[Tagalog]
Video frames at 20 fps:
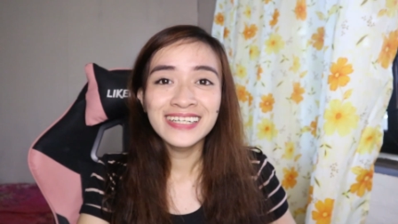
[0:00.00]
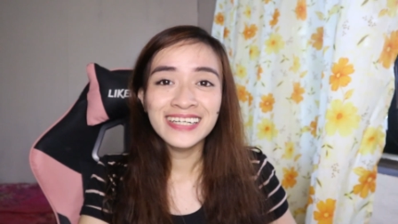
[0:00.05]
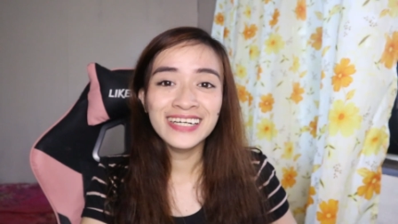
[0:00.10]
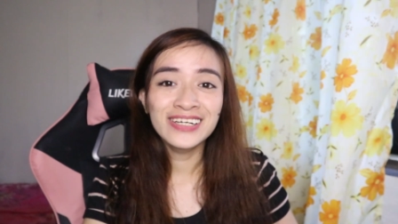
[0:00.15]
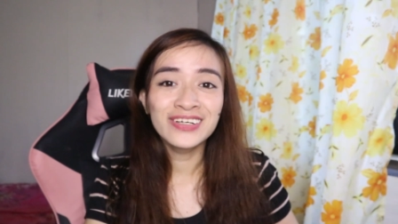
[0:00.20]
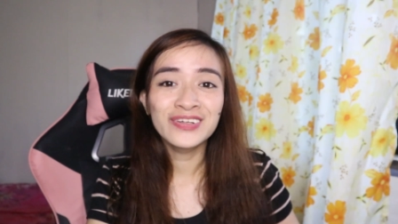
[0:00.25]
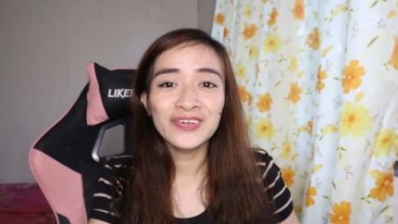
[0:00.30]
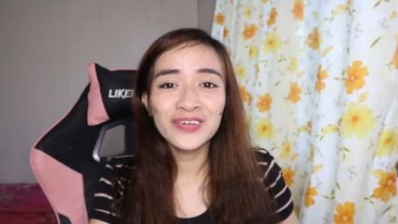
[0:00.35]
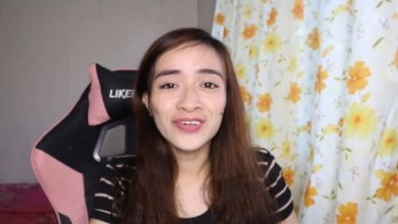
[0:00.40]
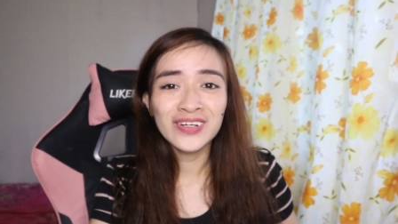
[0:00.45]

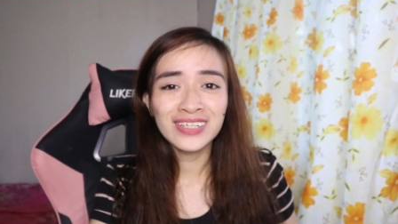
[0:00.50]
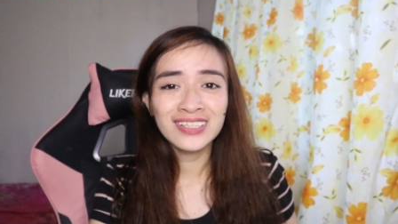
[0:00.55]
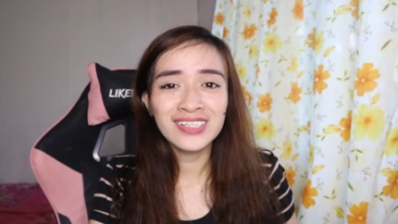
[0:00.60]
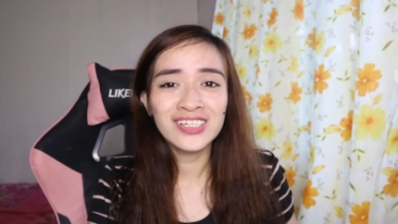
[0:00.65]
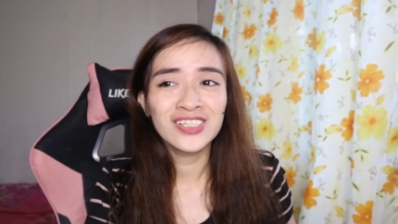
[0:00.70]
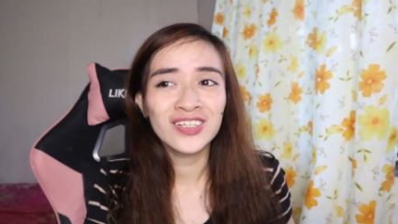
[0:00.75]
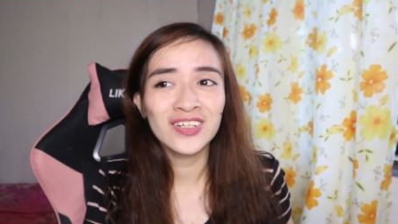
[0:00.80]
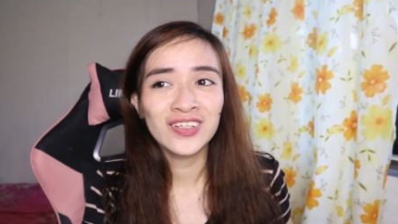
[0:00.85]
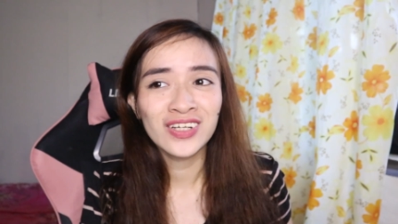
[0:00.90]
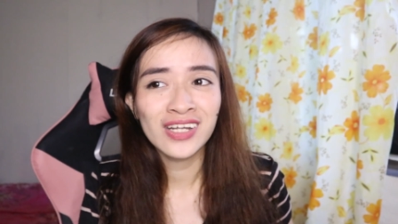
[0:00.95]
ngayon ko lang
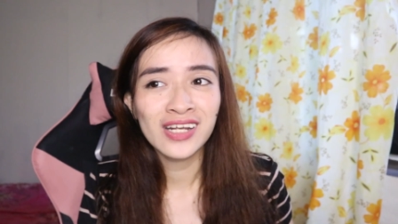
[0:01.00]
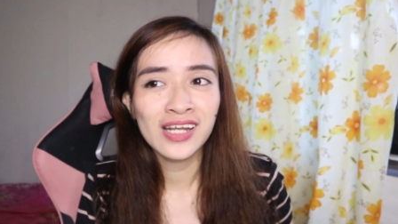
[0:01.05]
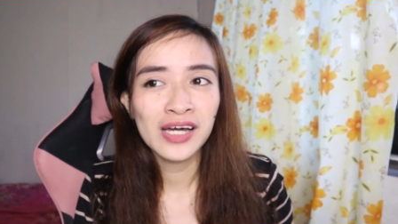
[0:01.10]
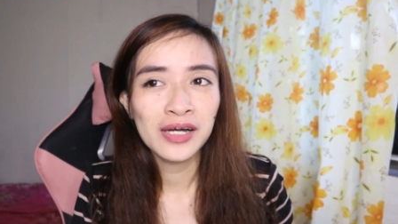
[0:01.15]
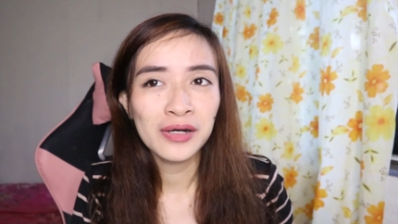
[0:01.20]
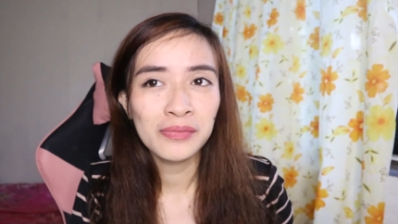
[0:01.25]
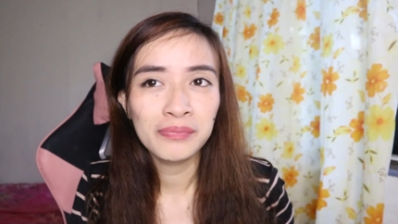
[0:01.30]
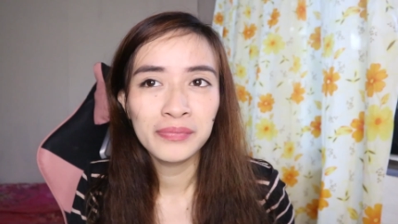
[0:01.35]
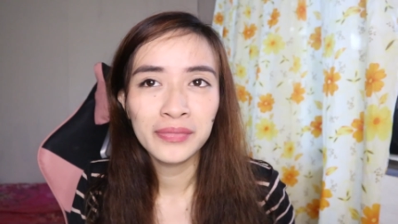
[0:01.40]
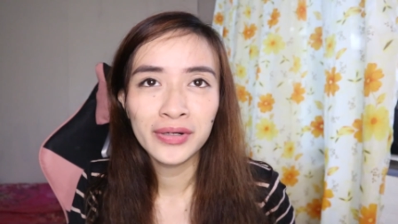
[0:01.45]
siya
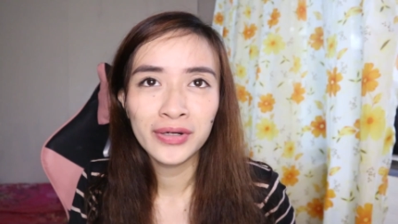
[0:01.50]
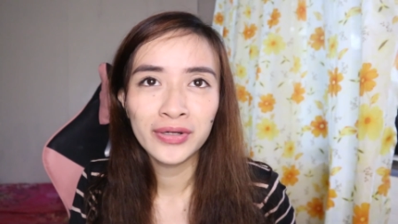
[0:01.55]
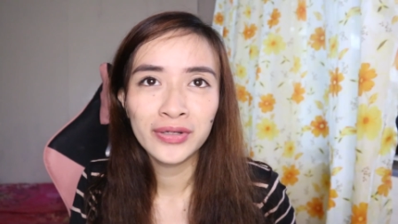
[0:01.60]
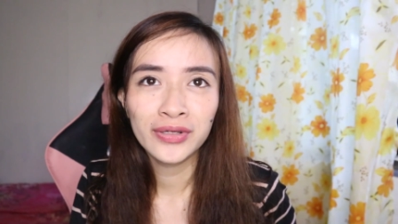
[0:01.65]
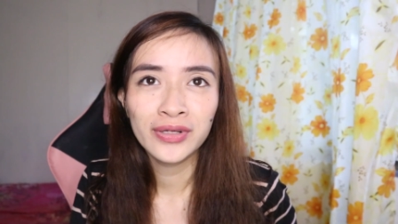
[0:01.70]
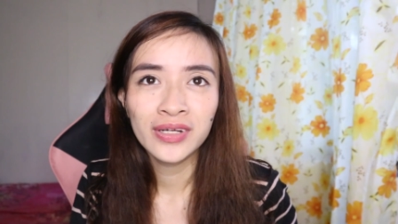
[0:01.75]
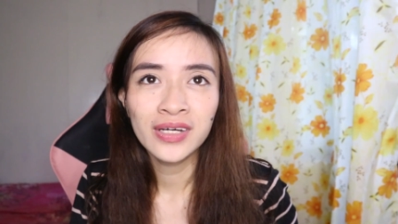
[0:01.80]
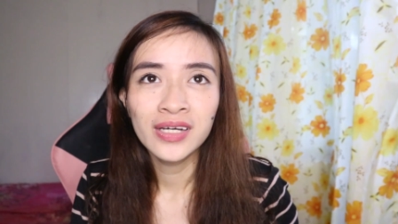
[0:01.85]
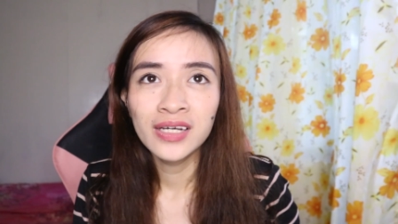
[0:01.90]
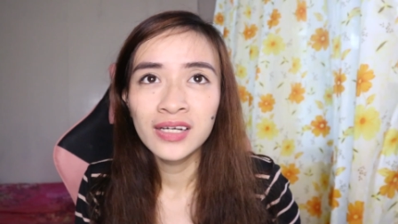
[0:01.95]
nalaman